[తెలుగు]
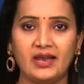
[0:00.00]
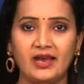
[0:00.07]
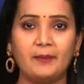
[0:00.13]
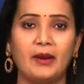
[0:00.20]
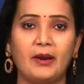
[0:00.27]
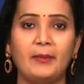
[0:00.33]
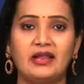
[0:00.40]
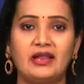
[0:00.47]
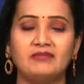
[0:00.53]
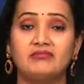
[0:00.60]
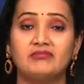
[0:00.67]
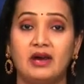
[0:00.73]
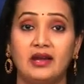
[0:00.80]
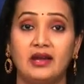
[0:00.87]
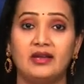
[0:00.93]
ఈ ప్రమాదం
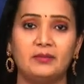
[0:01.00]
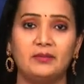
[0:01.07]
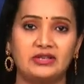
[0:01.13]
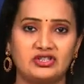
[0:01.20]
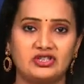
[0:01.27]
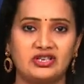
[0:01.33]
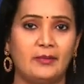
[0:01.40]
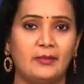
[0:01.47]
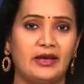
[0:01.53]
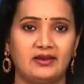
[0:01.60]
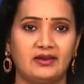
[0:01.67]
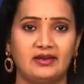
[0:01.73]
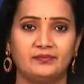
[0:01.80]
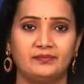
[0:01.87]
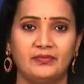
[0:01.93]
మాయని మచ్చగా
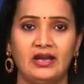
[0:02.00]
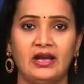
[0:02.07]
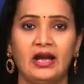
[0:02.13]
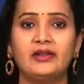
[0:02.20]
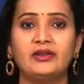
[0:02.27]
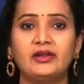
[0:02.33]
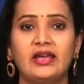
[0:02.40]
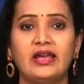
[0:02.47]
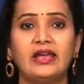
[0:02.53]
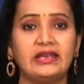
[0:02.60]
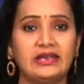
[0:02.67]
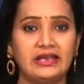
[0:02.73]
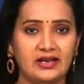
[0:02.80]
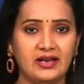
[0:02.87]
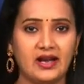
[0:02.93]
మారింది అందుకే
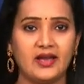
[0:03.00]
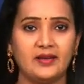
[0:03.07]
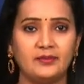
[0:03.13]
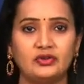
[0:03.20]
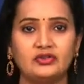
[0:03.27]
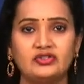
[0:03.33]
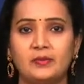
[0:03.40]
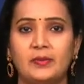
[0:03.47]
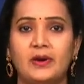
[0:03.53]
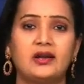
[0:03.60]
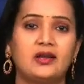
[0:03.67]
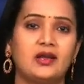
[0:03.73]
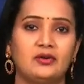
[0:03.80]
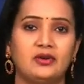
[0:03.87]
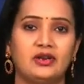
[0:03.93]
ఈ గాయం నుంచి
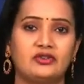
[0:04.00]
పాఠాలు